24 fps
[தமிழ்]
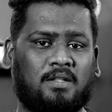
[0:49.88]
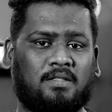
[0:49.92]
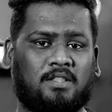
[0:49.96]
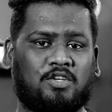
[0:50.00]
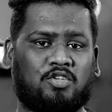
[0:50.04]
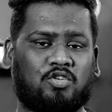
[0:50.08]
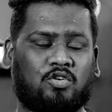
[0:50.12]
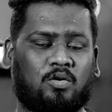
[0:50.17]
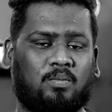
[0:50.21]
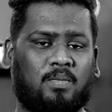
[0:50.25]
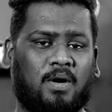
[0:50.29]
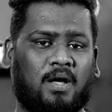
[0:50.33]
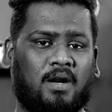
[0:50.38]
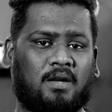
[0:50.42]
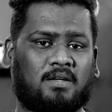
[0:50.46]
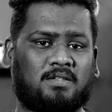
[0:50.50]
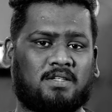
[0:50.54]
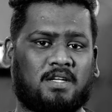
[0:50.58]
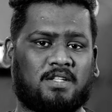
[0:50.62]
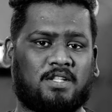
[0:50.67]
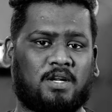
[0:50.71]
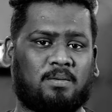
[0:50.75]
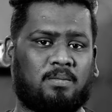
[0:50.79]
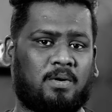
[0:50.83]
நிதிஷ்குமார்
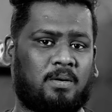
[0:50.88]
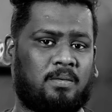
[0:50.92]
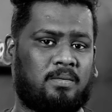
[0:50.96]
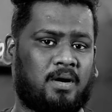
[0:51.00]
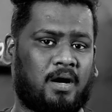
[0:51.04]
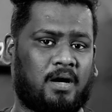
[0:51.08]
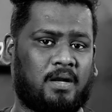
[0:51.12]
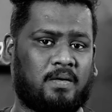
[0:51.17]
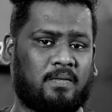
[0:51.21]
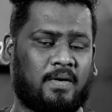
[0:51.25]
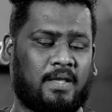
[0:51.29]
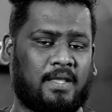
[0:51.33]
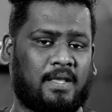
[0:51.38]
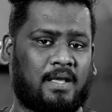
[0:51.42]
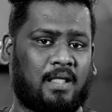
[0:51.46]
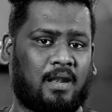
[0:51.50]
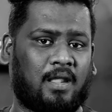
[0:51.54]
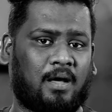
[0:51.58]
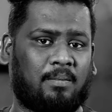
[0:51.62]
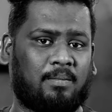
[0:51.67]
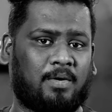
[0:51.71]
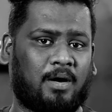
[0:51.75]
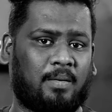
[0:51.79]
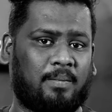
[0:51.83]
சந்திரபாபு நாயுடு
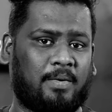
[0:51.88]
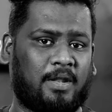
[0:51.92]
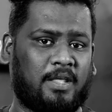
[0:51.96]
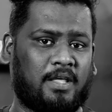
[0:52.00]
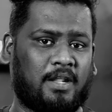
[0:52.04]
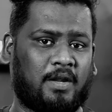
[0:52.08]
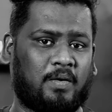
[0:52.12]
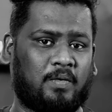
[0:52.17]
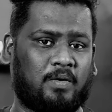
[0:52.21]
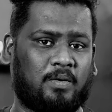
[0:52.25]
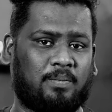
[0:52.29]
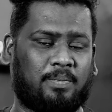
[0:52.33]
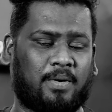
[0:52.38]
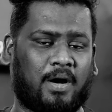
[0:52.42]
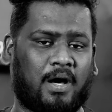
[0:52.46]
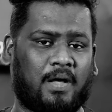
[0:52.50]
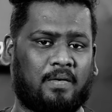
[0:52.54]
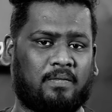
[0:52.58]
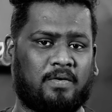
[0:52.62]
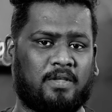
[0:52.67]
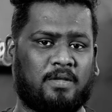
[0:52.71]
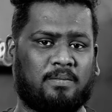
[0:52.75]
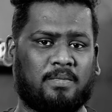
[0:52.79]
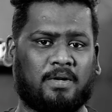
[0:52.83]
வைக்கலாம் அப்படிங்கிற ஒரு
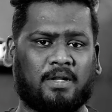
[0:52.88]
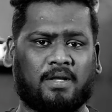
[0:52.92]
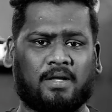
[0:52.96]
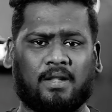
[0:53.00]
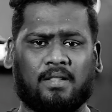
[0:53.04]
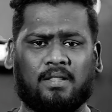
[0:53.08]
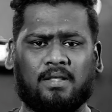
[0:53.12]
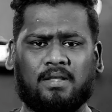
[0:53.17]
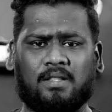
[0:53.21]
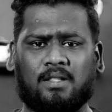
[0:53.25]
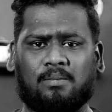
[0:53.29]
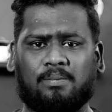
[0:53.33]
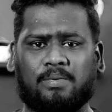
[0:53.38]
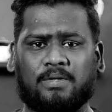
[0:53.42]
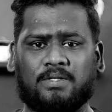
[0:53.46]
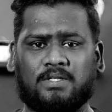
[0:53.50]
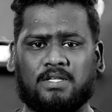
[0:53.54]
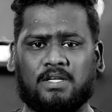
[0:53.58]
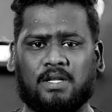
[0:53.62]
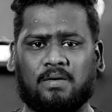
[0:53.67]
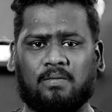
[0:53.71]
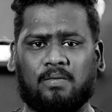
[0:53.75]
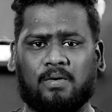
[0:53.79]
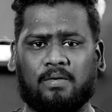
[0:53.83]
பார்வையும் இருக்கிறது இதை
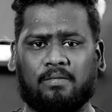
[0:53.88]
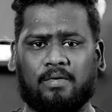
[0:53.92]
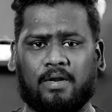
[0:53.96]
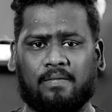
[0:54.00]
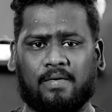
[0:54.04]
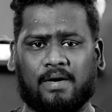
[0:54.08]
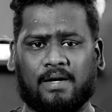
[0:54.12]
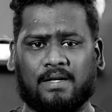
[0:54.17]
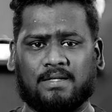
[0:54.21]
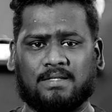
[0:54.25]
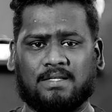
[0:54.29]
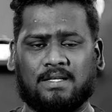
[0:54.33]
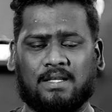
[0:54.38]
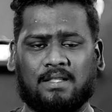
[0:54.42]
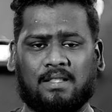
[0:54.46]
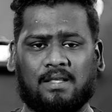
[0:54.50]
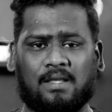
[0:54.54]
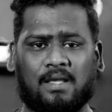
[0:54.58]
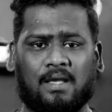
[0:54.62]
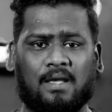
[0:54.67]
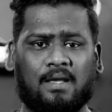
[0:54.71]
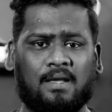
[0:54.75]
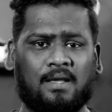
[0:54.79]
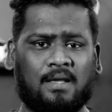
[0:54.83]
பற்றிய ஒரு விரிவான
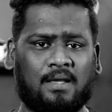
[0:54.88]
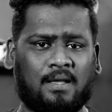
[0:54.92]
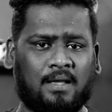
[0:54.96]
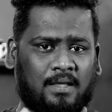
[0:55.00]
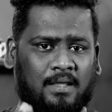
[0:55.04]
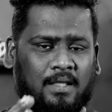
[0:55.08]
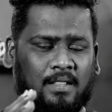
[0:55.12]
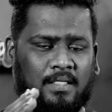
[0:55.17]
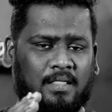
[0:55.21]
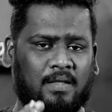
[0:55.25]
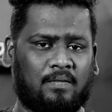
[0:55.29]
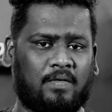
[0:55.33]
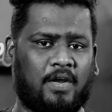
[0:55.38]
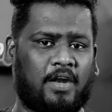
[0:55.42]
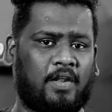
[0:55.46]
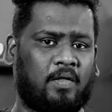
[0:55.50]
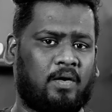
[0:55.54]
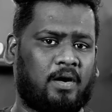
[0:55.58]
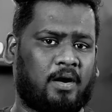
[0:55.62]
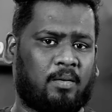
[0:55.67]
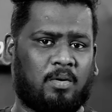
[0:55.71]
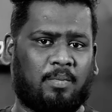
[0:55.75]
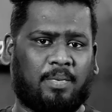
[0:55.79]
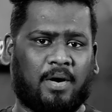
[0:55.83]
செய்தியை இந்த
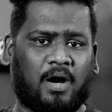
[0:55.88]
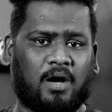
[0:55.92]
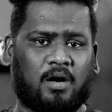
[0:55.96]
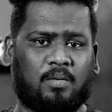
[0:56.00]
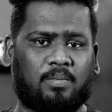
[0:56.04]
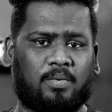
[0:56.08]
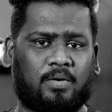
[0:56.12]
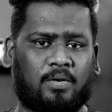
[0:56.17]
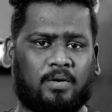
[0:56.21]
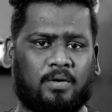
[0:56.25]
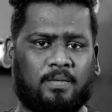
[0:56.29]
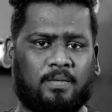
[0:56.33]
வீடியோவில் நம்ம பார்க்க